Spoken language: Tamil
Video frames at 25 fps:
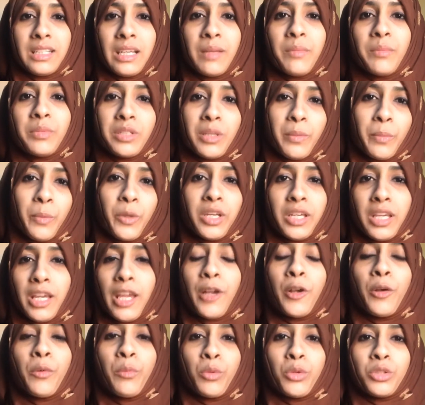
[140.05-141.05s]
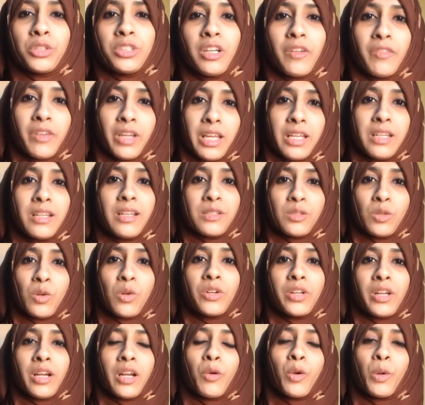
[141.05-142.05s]
டீம்கிட்ட போய் கேட்கும்போது அவங்க என்ன
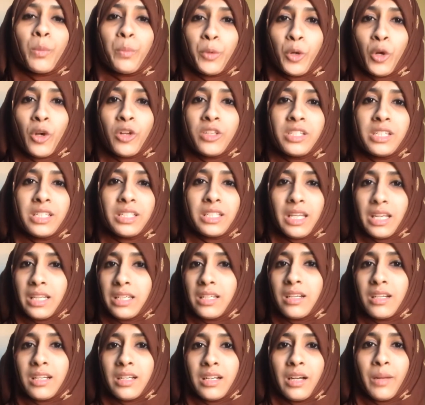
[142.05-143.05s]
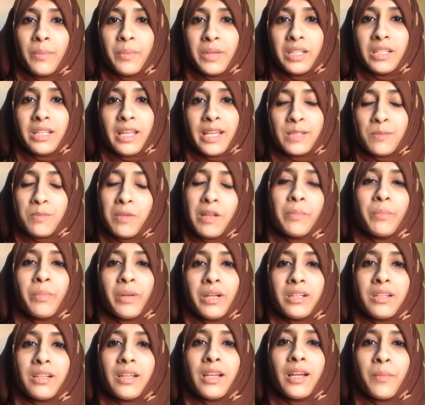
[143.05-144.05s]
சொல்கிறாங்க அவங்க ப்ராஜெக்ட் என்ன அப்படின்னு எக்ஸ்பிளைன்
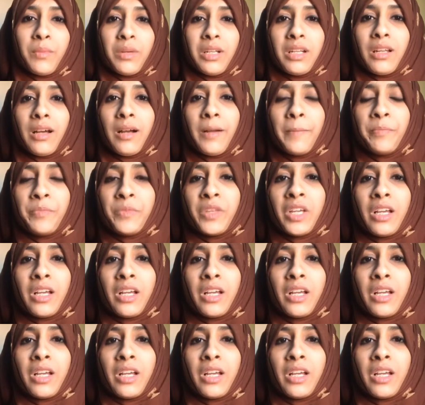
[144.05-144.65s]
பண்ணுறாங்க அப்படின்னா